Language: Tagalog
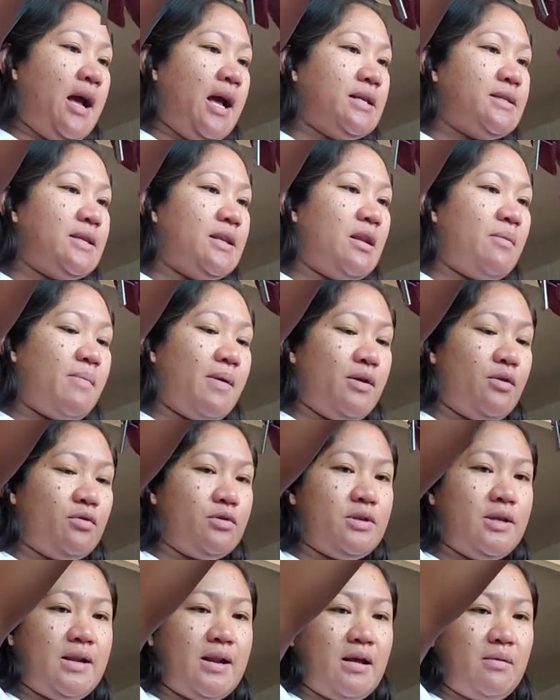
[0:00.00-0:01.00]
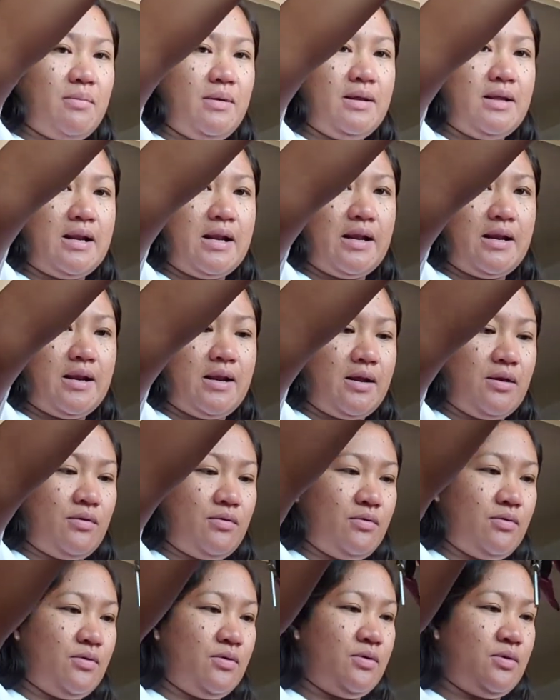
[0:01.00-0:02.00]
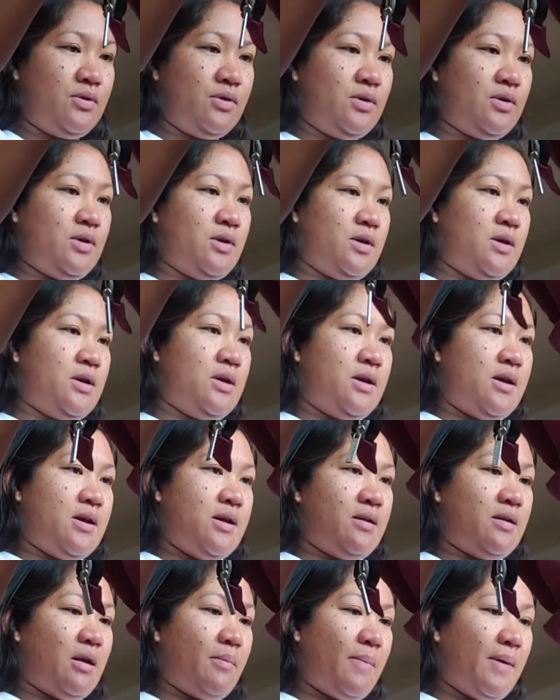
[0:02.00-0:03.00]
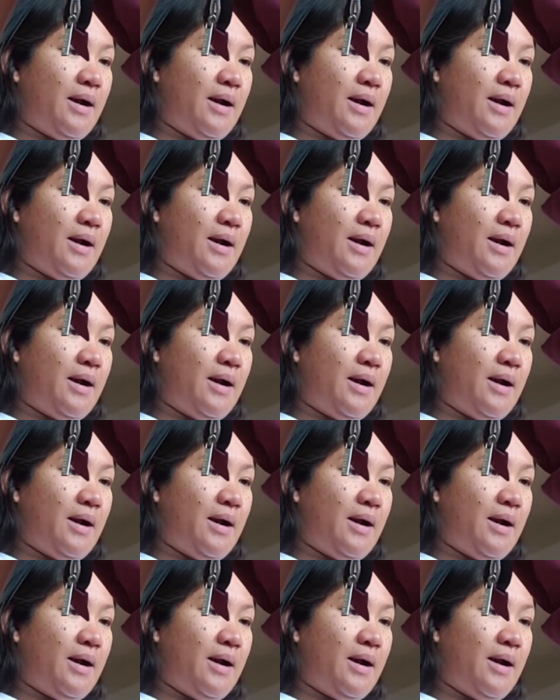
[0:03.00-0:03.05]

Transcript: asan na pa yung sinabi nila na ano, na